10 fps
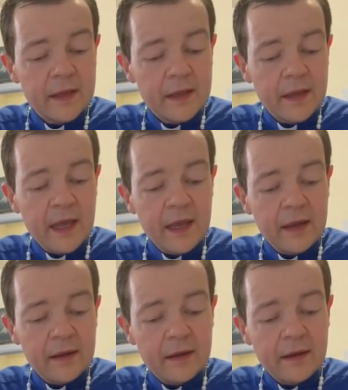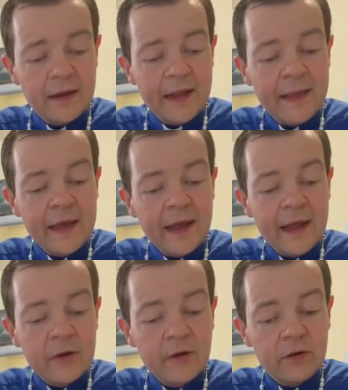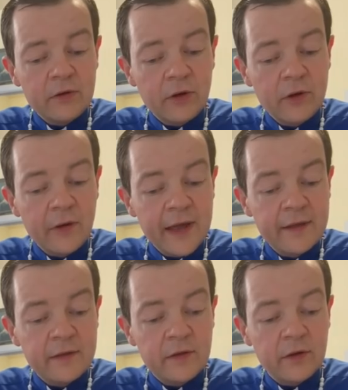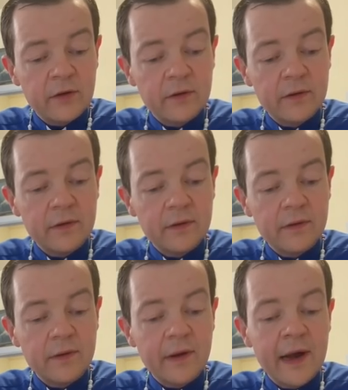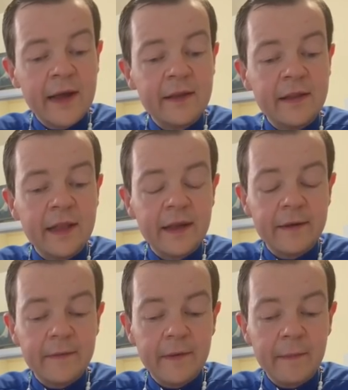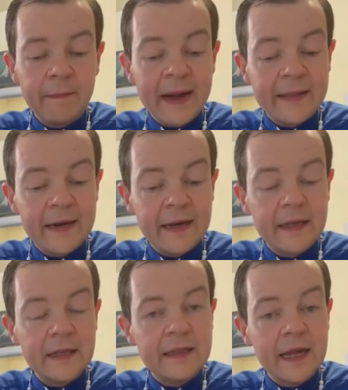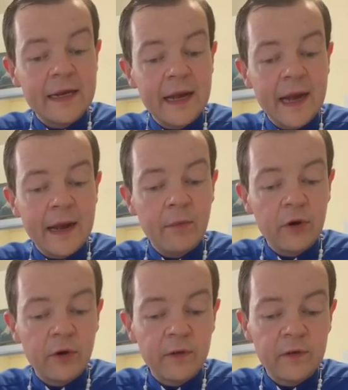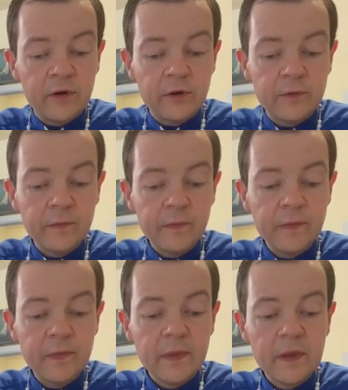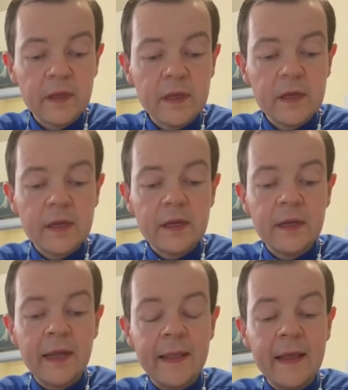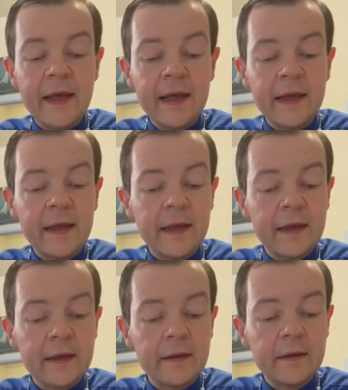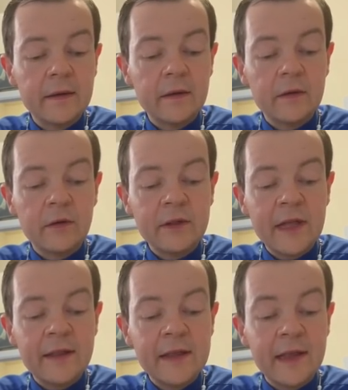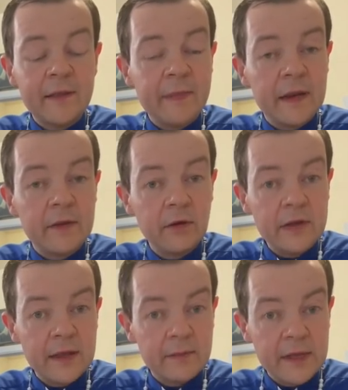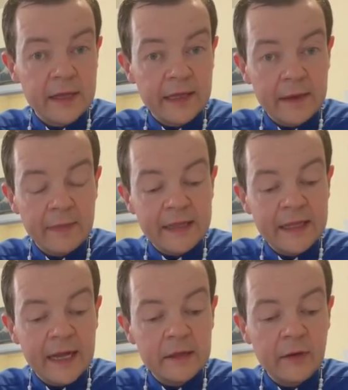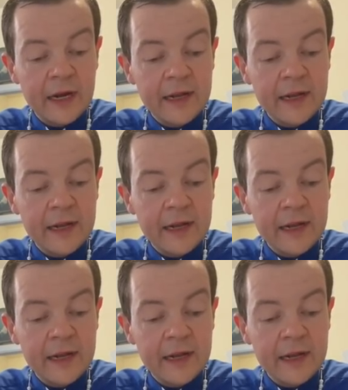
y le dije yo todo esto a este Padre tan amoroso. Le dije que todas esas personas me están mandando al